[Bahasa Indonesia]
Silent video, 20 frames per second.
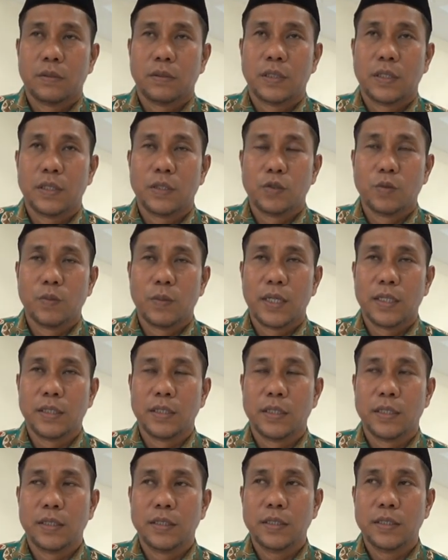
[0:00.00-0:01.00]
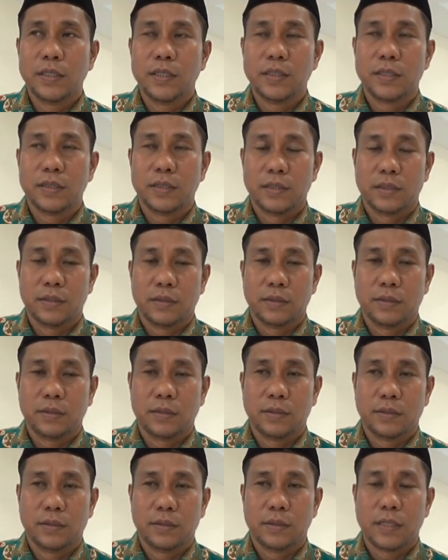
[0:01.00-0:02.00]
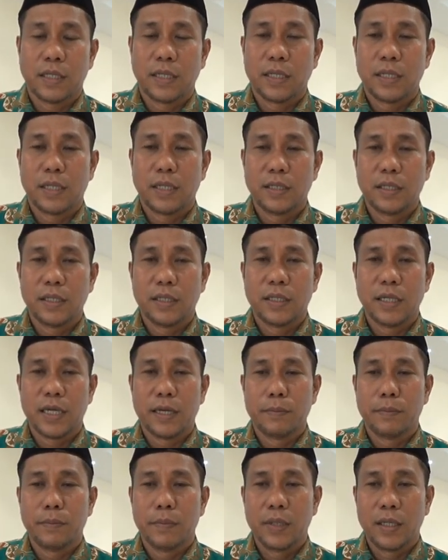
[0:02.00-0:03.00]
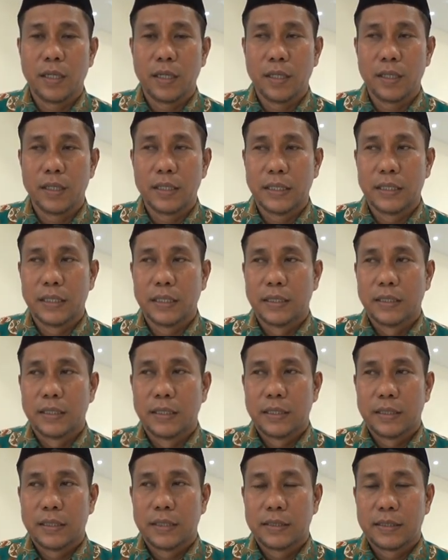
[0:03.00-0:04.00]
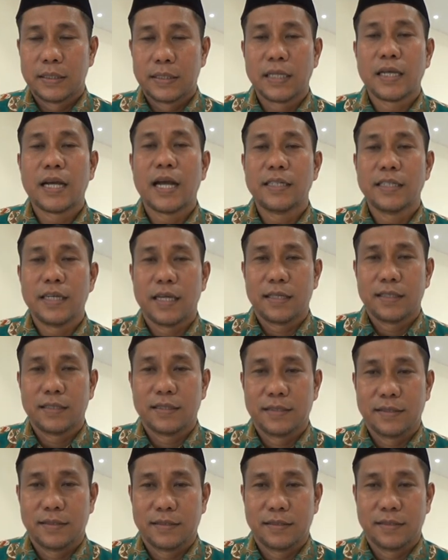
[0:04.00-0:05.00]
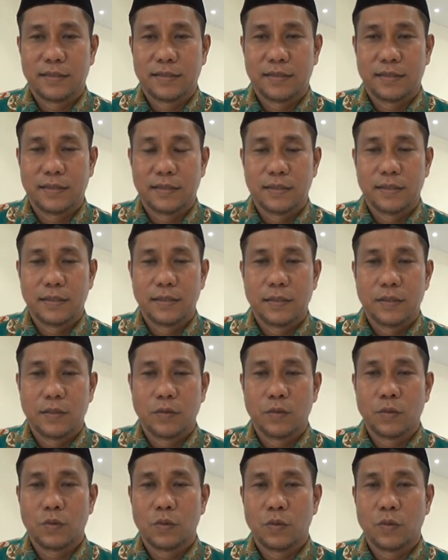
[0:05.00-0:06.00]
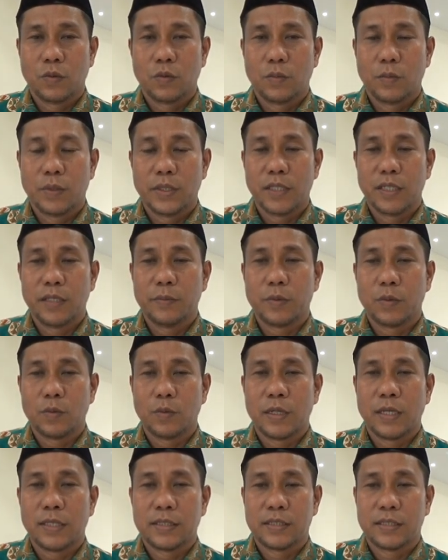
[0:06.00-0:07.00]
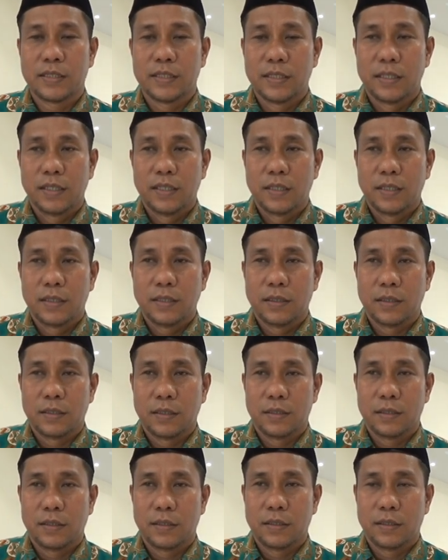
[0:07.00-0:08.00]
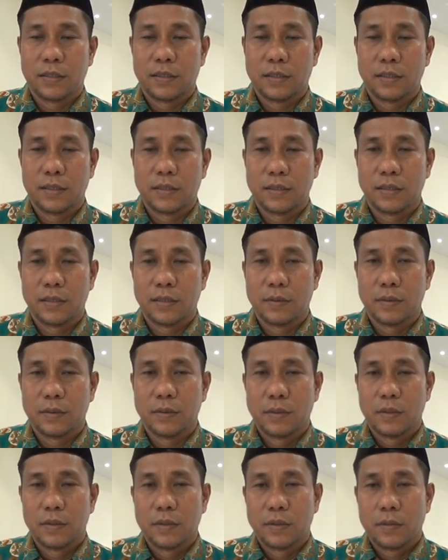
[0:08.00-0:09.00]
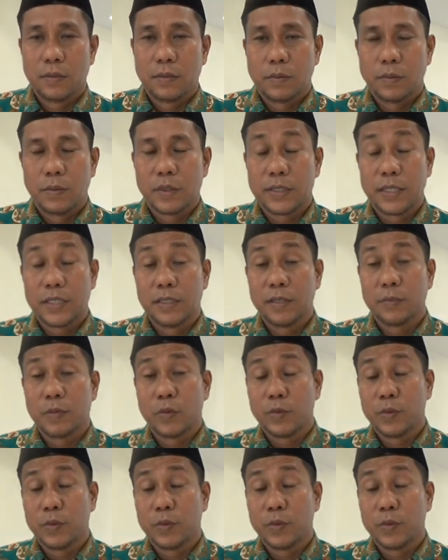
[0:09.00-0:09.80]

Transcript: dari jumlah ini eh, akan nanti diambil setengahnya untuk menjadi petugas eh, petugas haji.